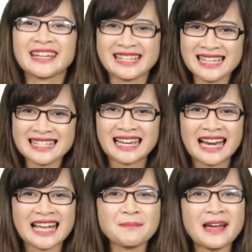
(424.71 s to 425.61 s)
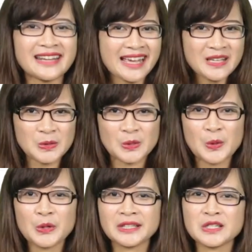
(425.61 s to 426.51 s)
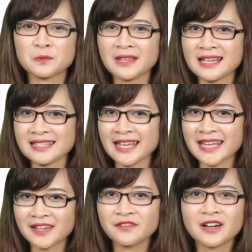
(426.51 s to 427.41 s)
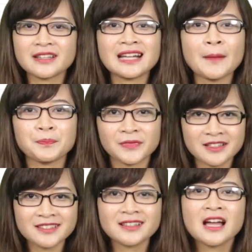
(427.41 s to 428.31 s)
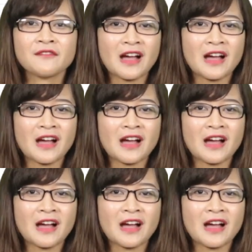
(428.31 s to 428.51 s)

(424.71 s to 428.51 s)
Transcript: Để chắc chắn là các bạn đã hiểu rồi thì chúng ta sẽ đến với cặp từ